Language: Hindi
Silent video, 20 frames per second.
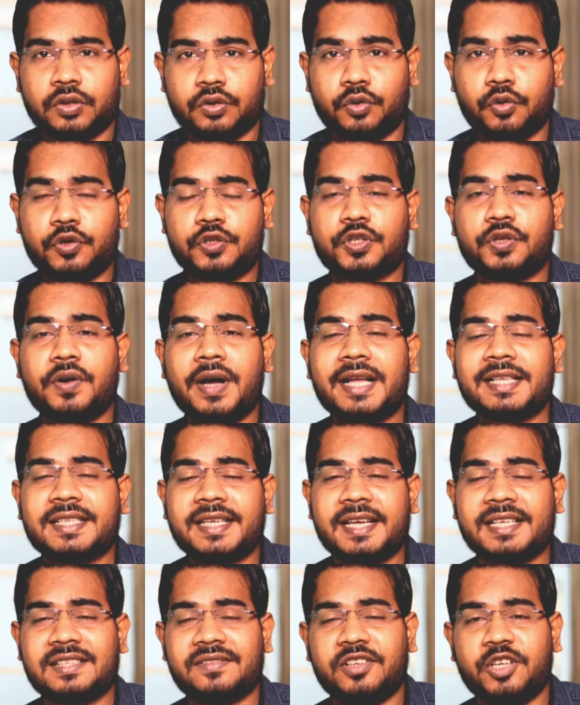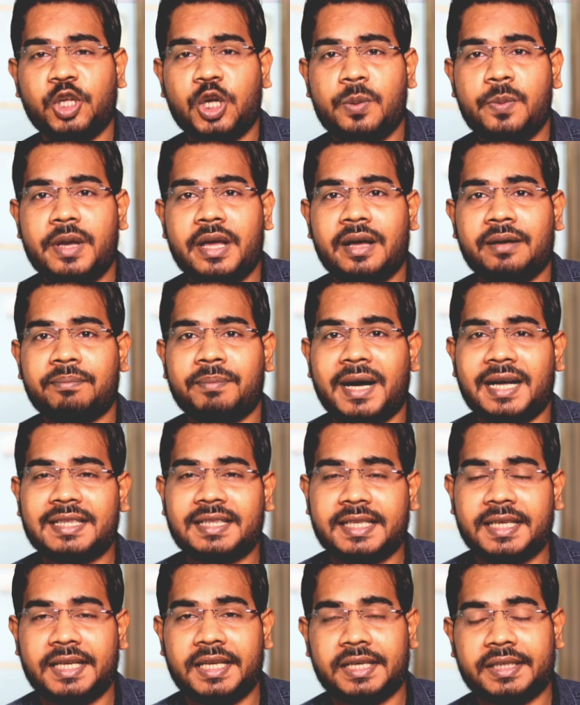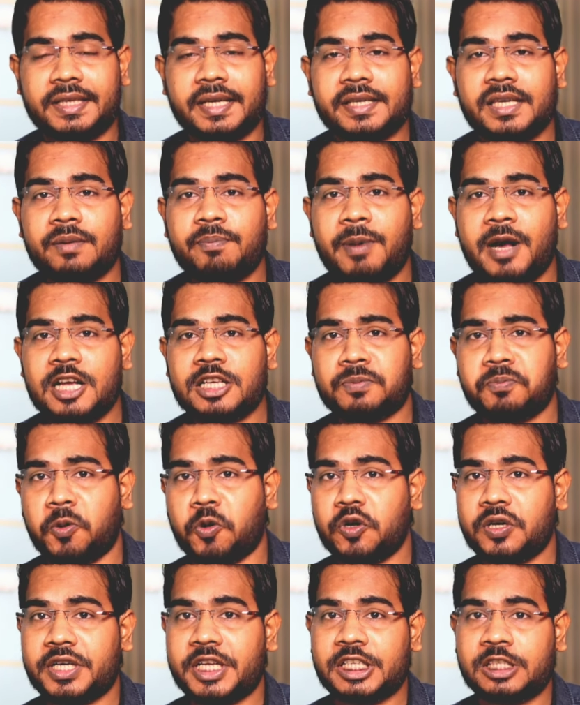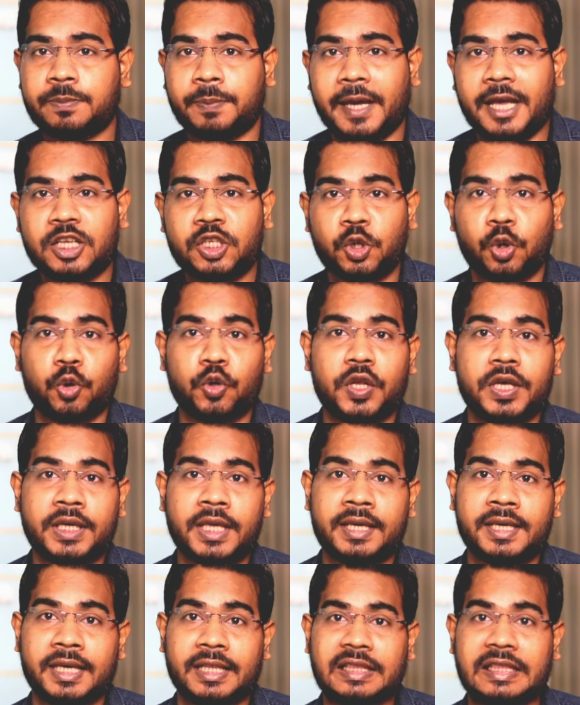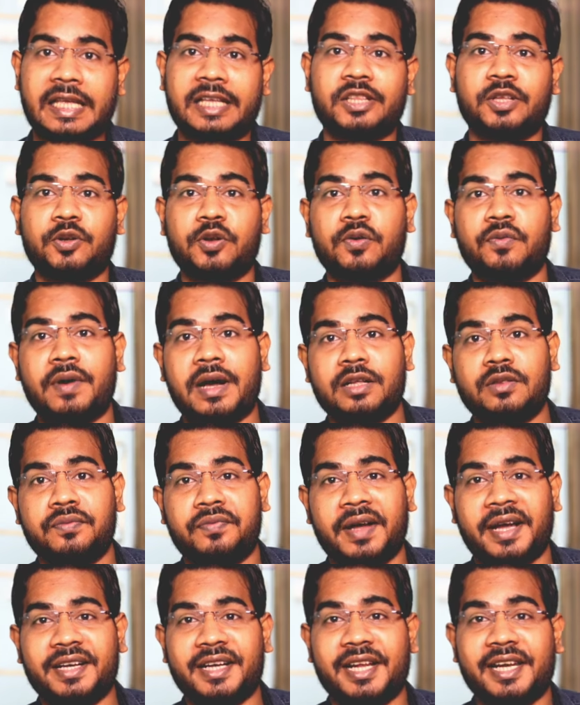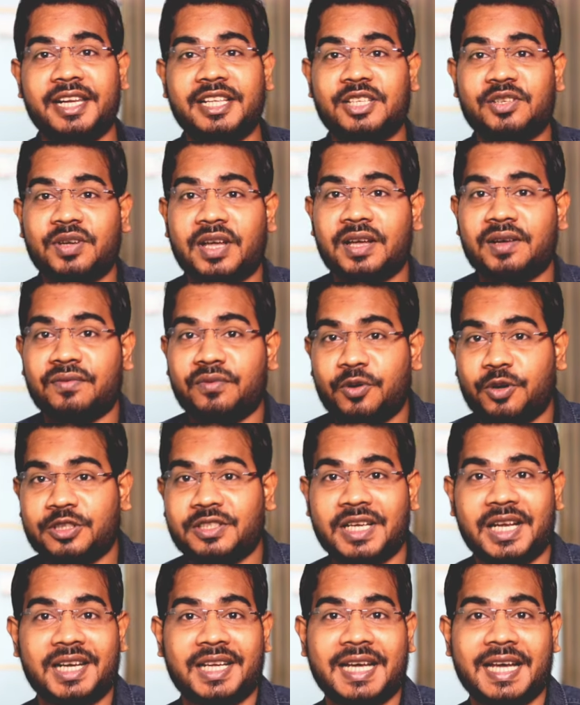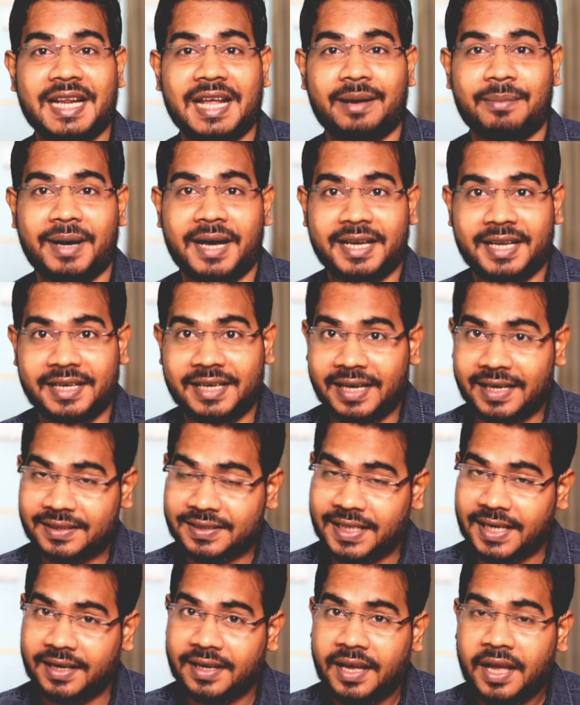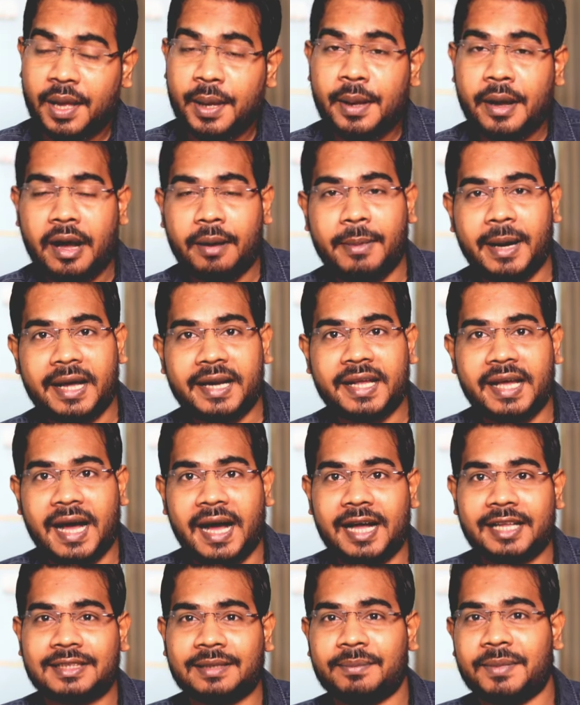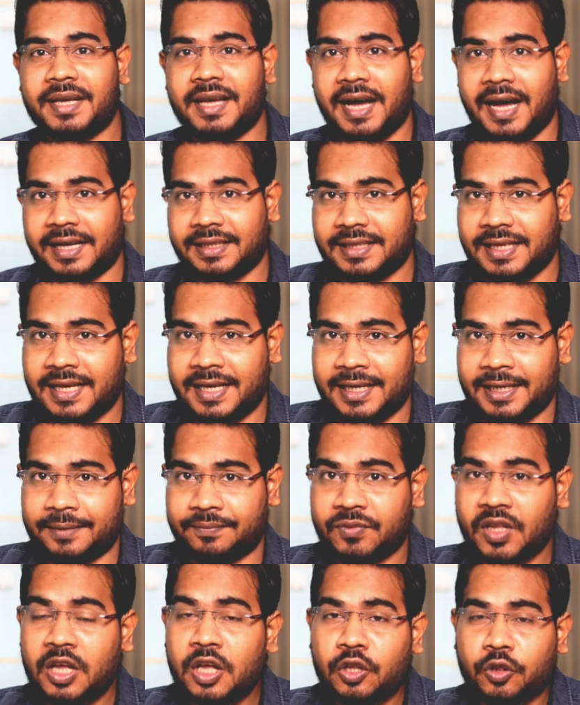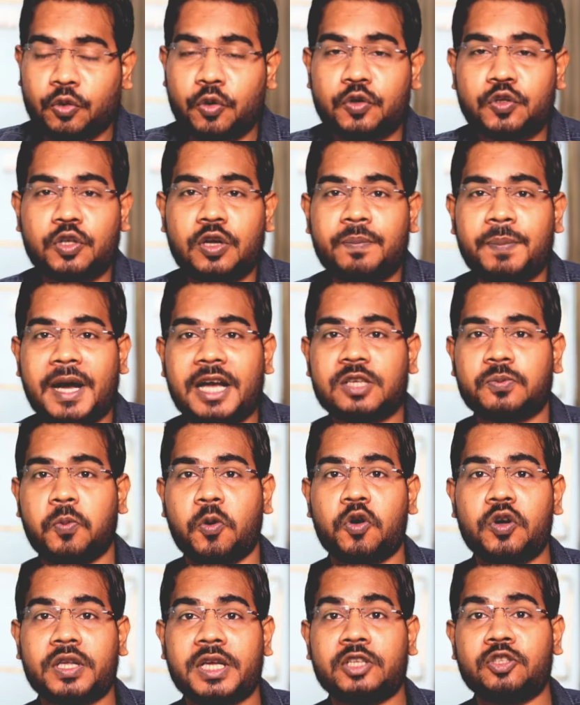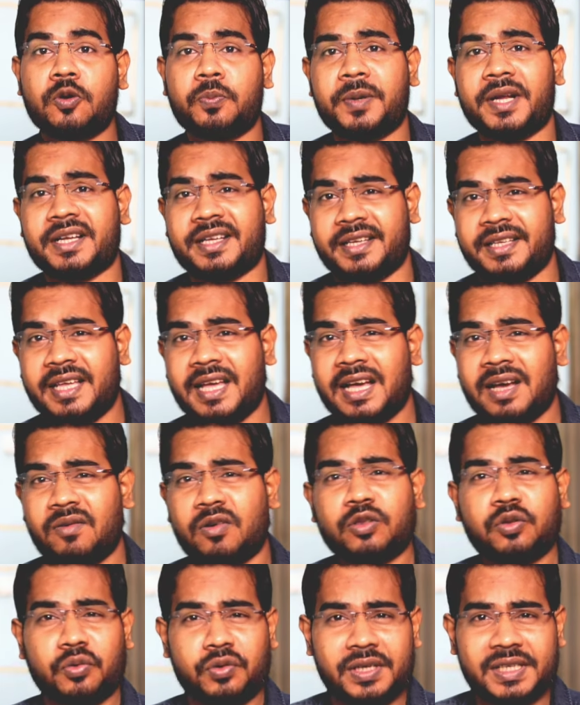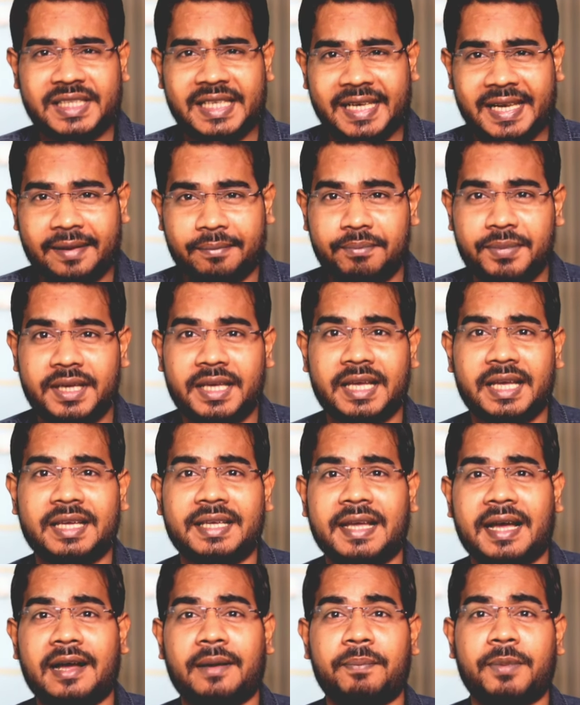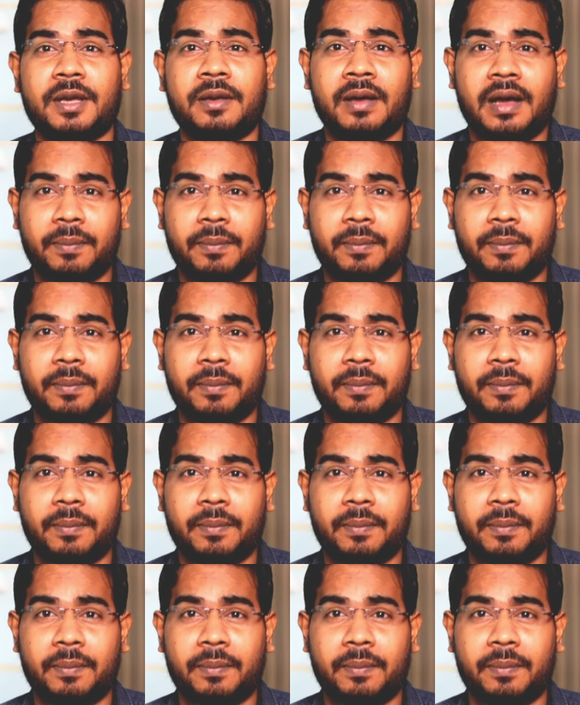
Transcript: दोस्तों आज के इस वीडियो में हम बात करेंगे कि पासपोर्ट डिस्पैच होने के कितने दिनों बाद फाइनली जो है वो चलकर हमारे घर तक हमारे हाथ में आता है दोस्तों पासपोर्ट की जो प्रक्रिया है वो थोड़ी सी लंबी है यहाँ पे